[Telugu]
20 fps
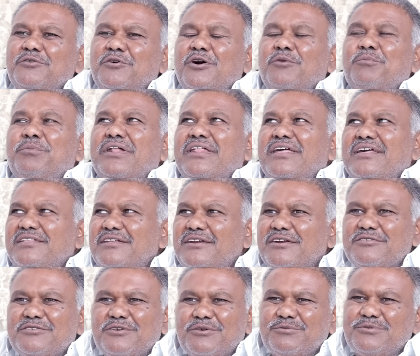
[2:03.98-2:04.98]
ఒక పదహైదు
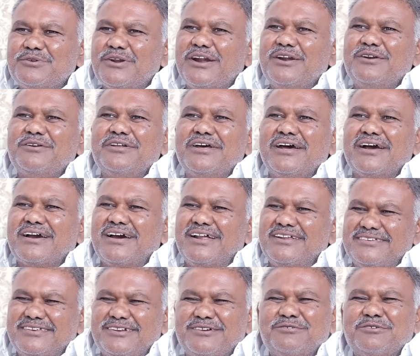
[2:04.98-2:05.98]
ఇరవై సంవత్సరాలు ఉంటే ఆ
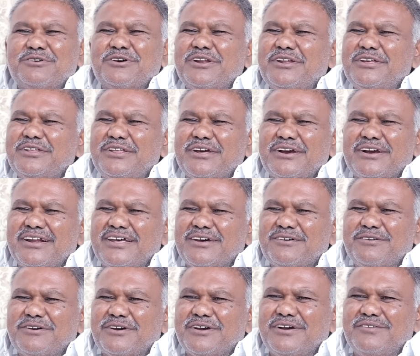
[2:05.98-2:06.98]
కల్చర్ కూడా లేదు ఎక్కడ
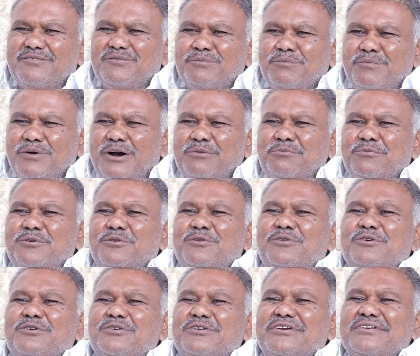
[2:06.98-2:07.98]
కూడా
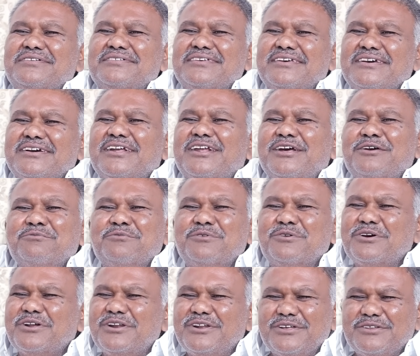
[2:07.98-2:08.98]
బాంబులతో చేసి క్రైమ్
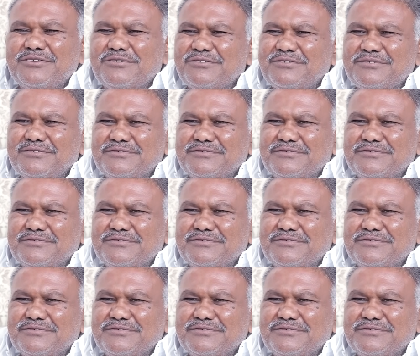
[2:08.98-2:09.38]
కూడా లేదు